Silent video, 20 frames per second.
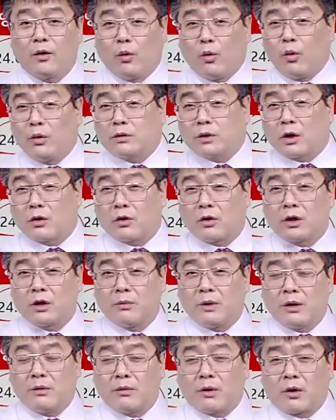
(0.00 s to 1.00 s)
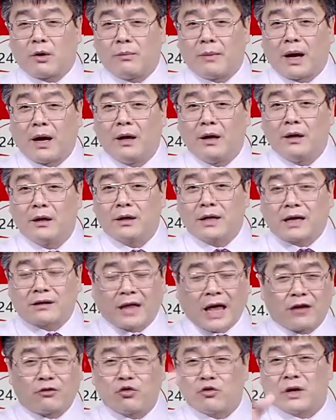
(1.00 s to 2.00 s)
5천 원이 밀리면 얼마? 그냥
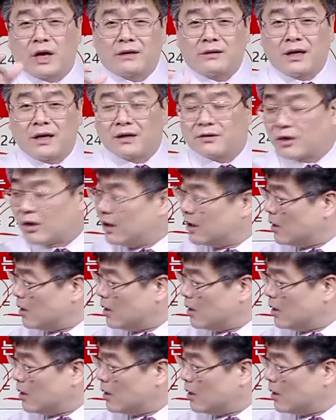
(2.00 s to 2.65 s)
대충 계산해서